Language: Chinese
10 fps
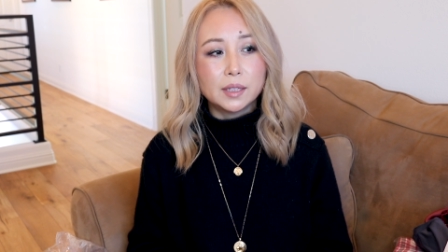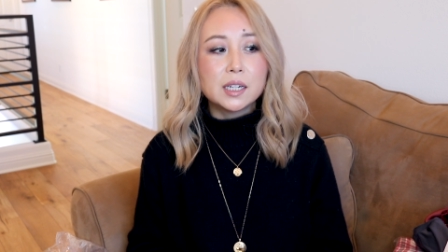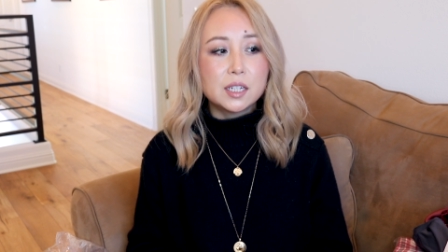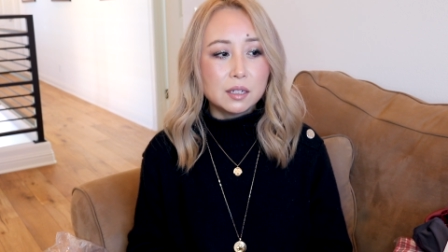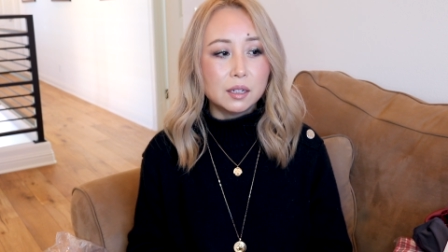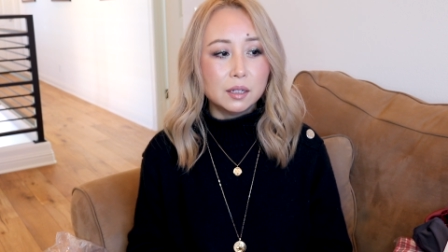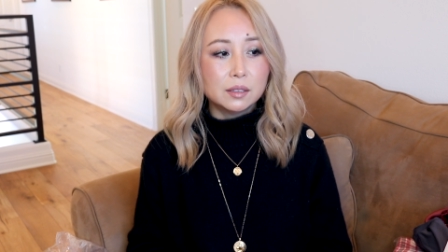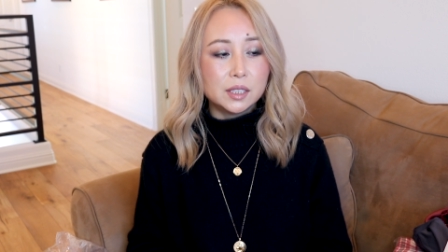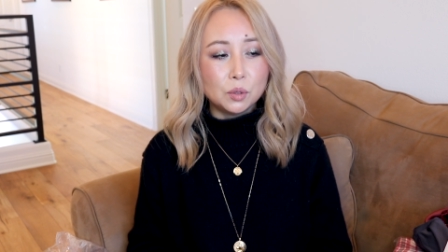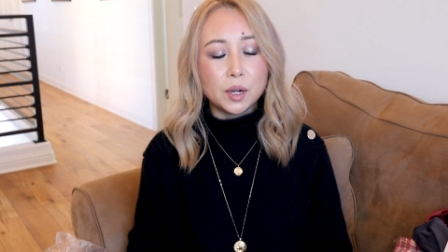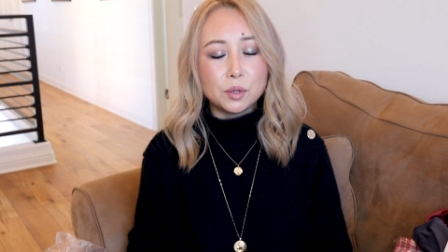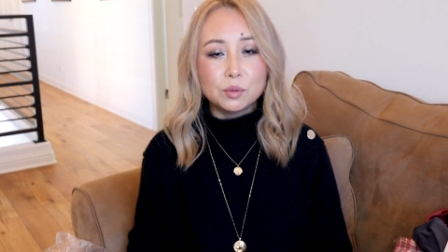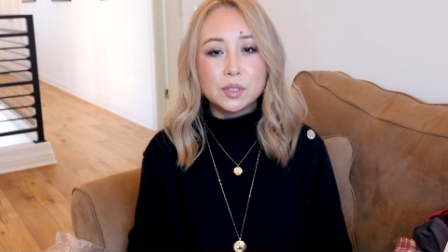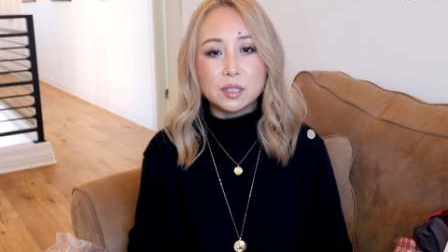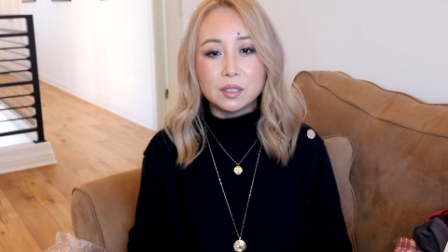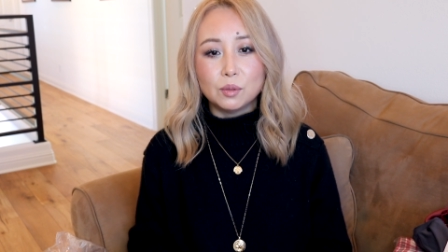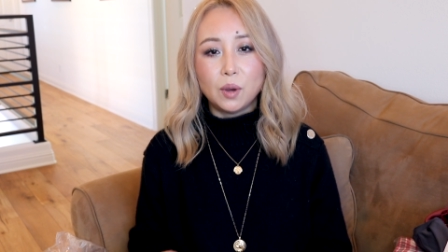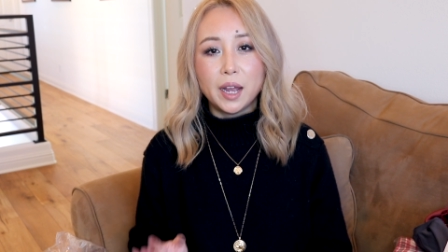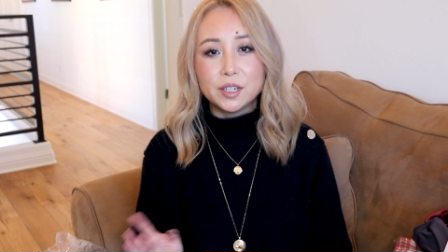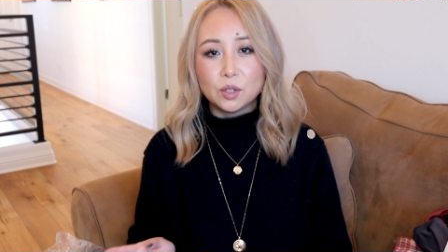但是呢，尽管如此，我
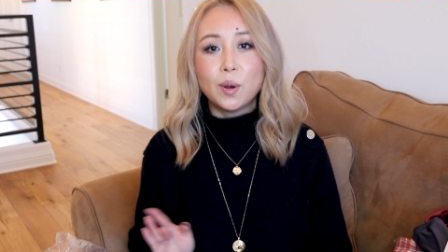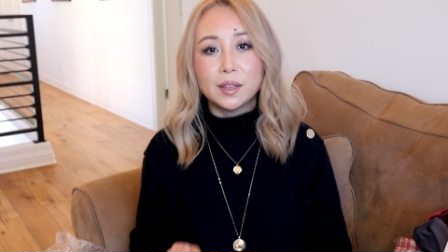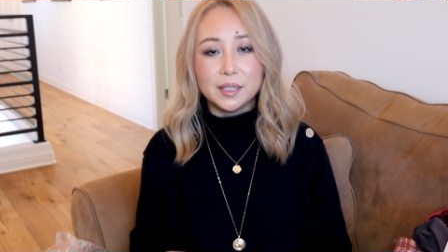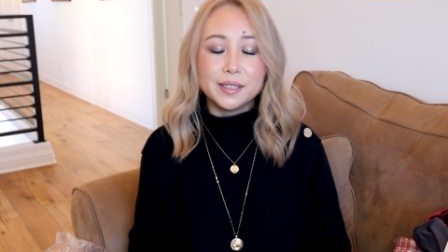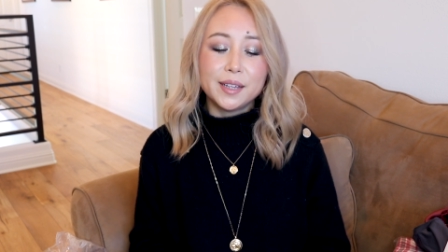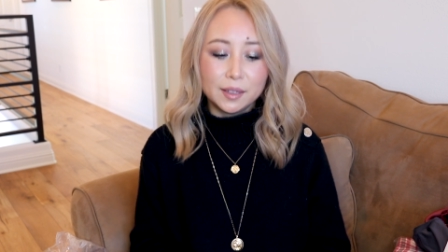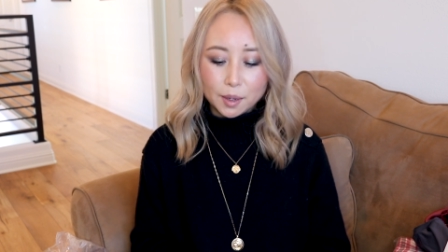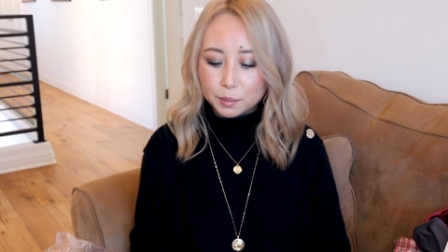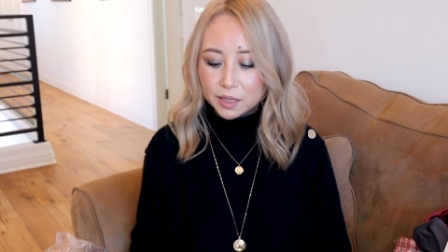还是逛了一下他们